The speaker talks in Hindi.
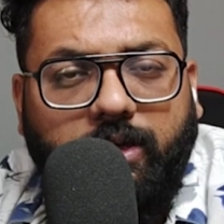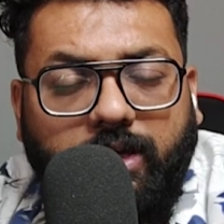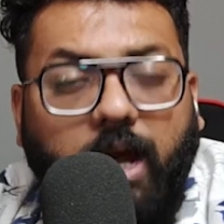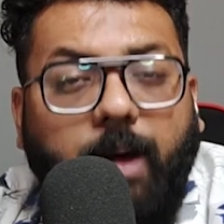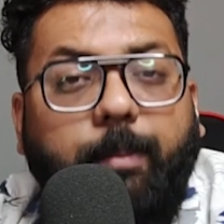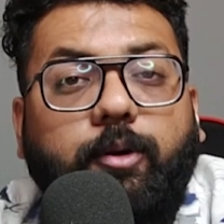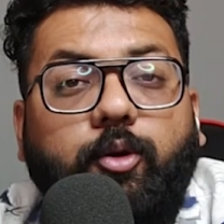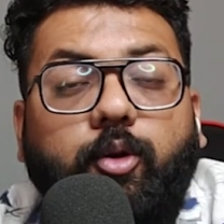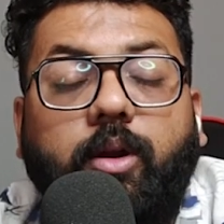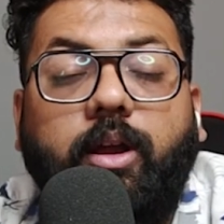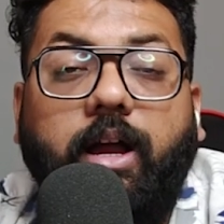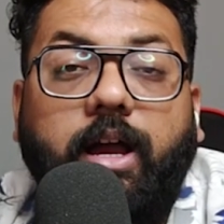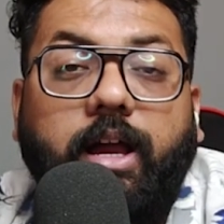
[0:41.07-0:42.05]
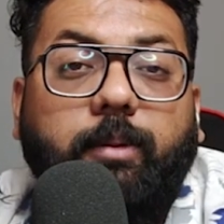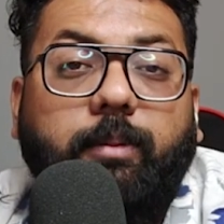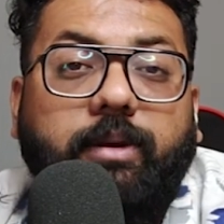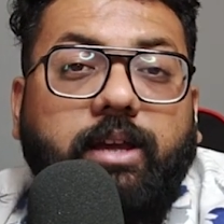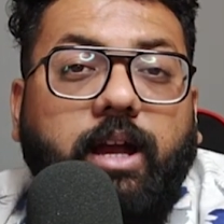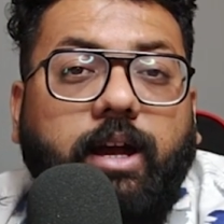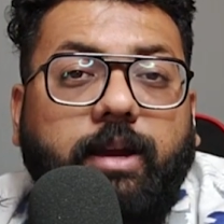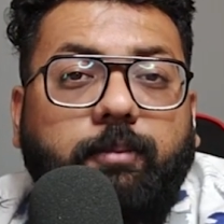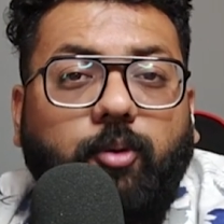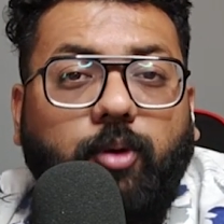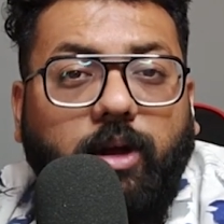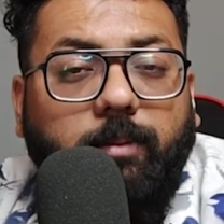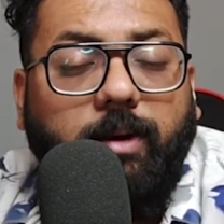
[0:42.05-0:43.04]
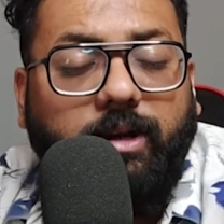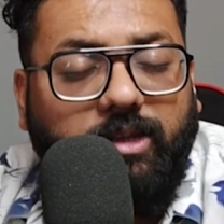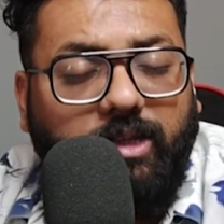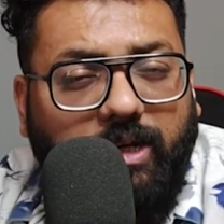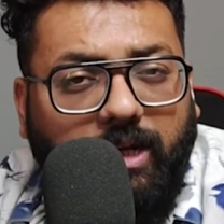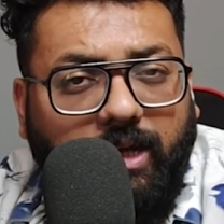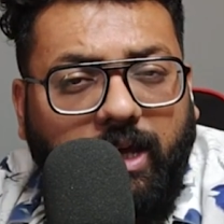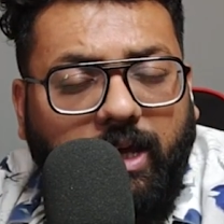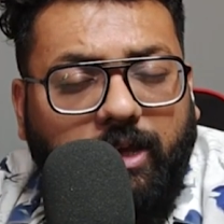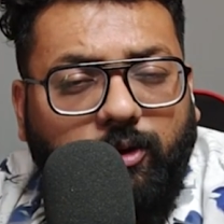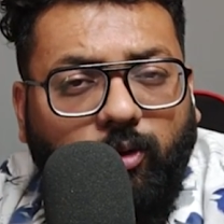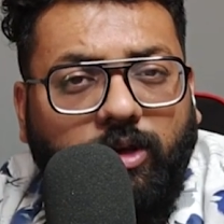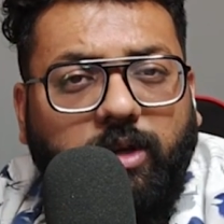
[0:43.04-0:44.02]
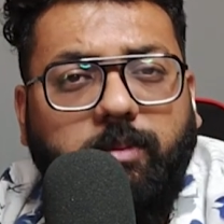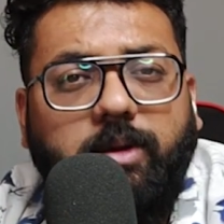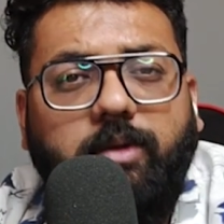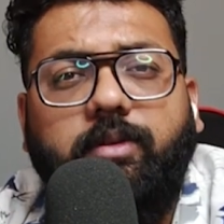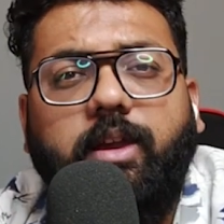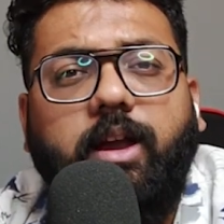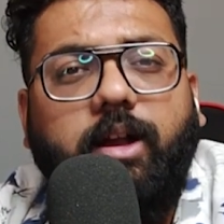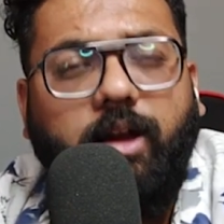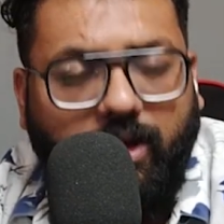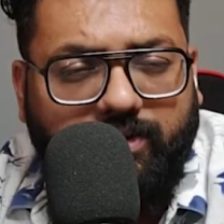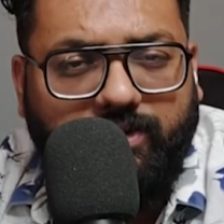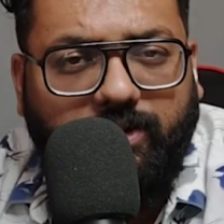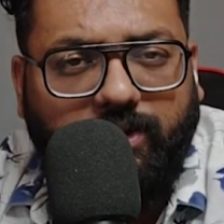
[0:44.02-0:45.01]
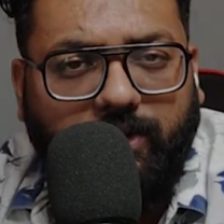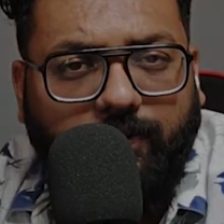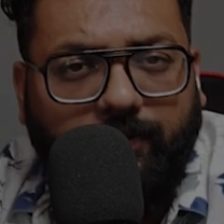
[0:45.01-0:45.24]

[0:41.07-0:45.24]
यहाँ पर उन्होंने कहा है कि भैया अगर मुगल भारतीय नहीं हैं तो उनकी बीवियाँ कहाँ से थीं